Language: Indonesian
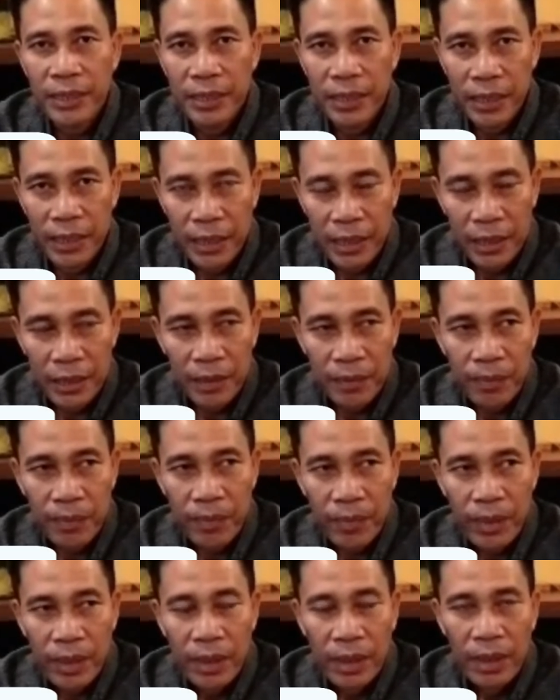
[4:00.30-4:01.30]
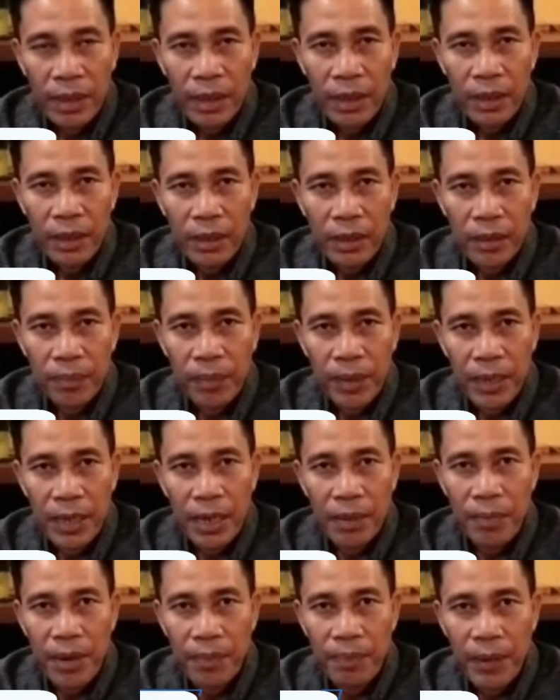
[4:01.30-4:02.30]
kasih
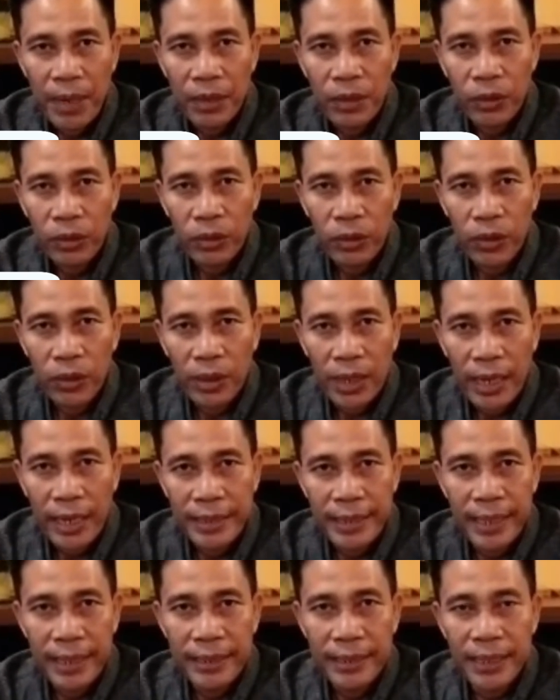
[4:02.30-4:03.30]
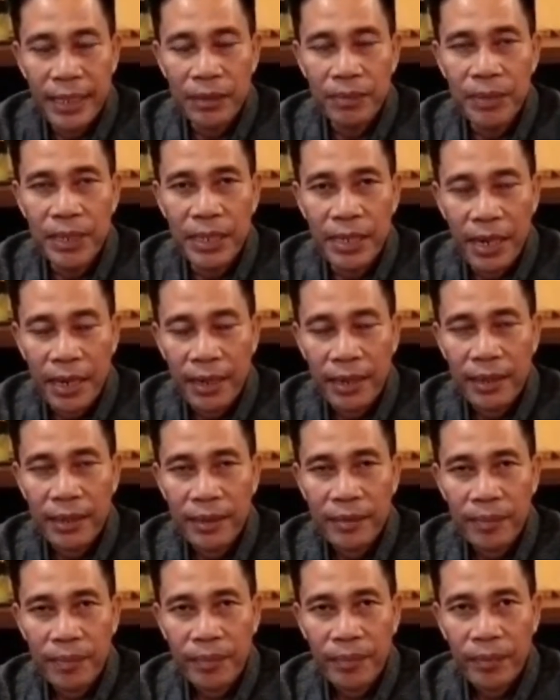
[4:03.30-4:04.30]
kepada Bapak Dr. Ajan Jatnika
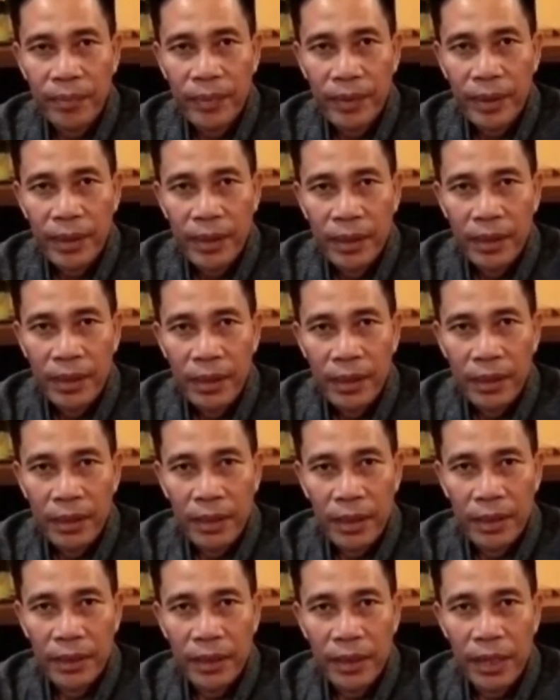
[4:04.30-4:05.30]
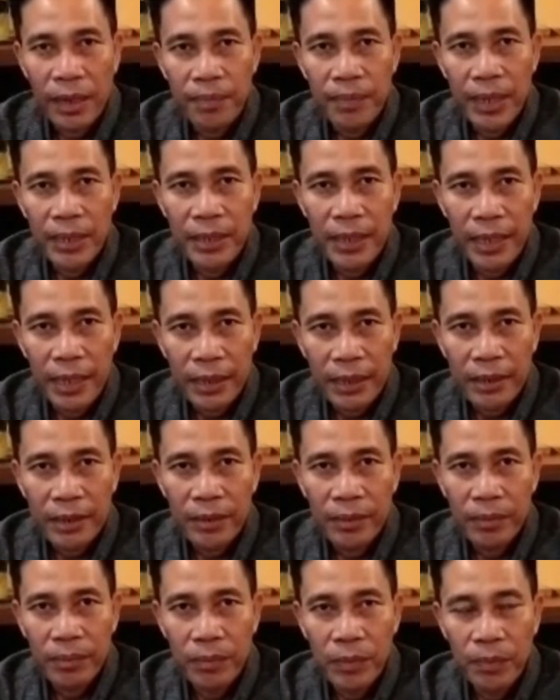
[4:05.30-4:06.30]
yang telah banyak
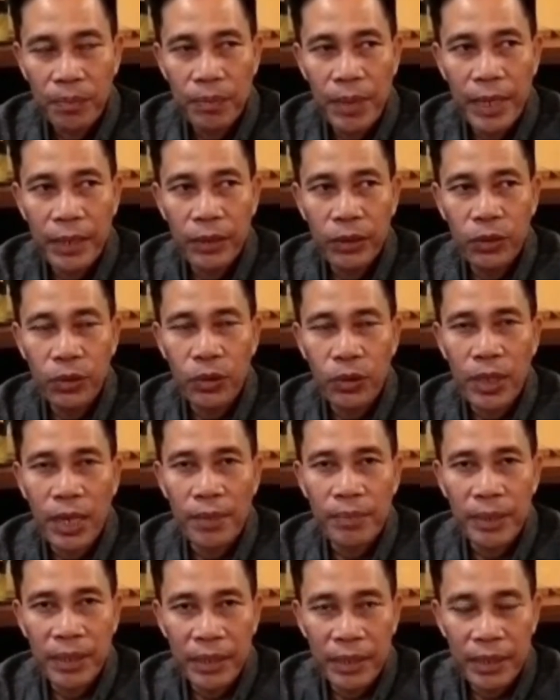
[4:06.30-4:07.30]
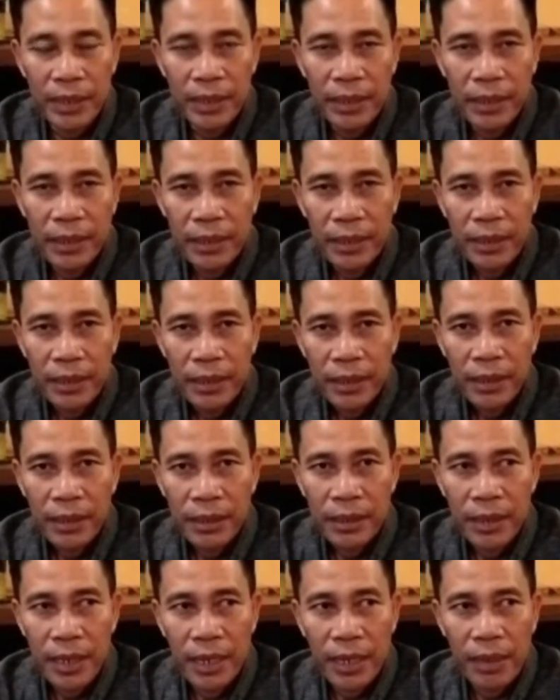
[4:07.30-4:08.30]
membantu kami
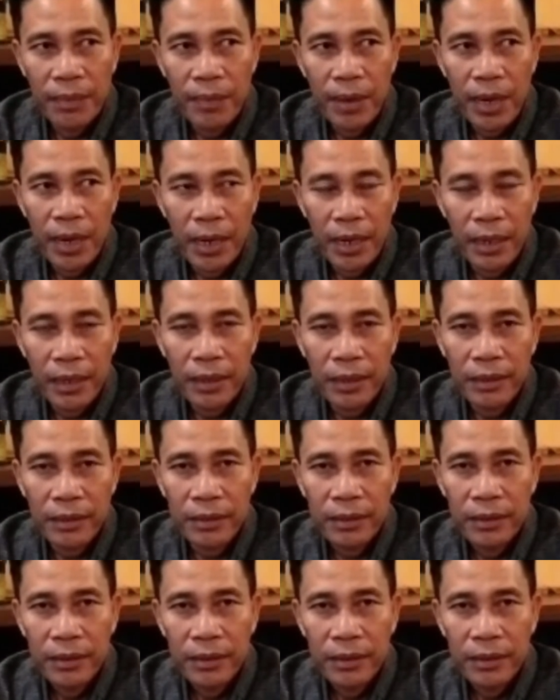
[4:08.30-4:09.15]
dalam hal